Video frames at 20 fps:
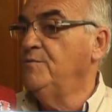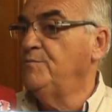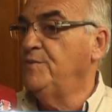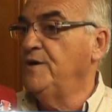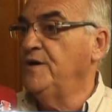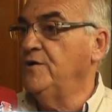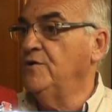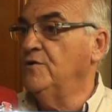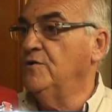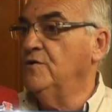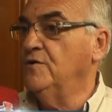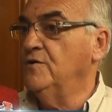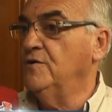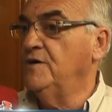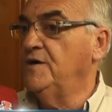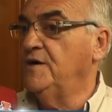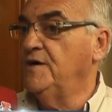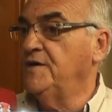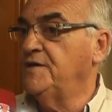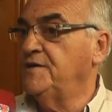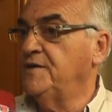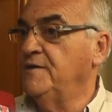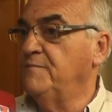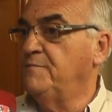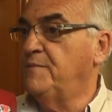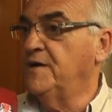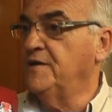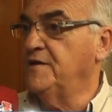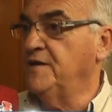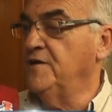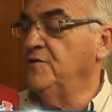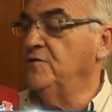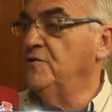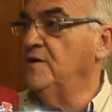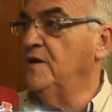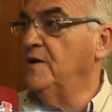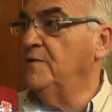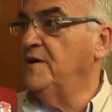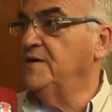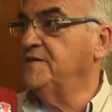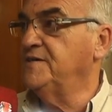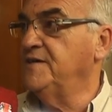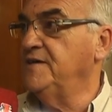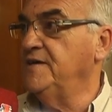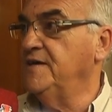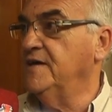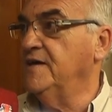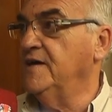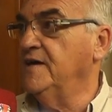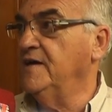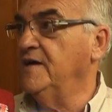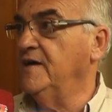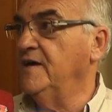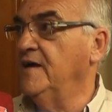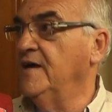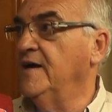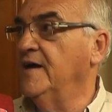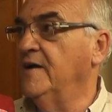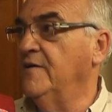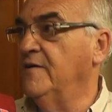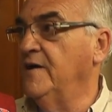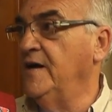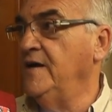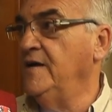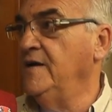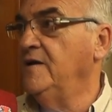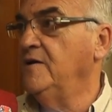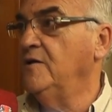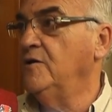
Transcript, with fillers: pero este, partiendo de la base de que el carnaval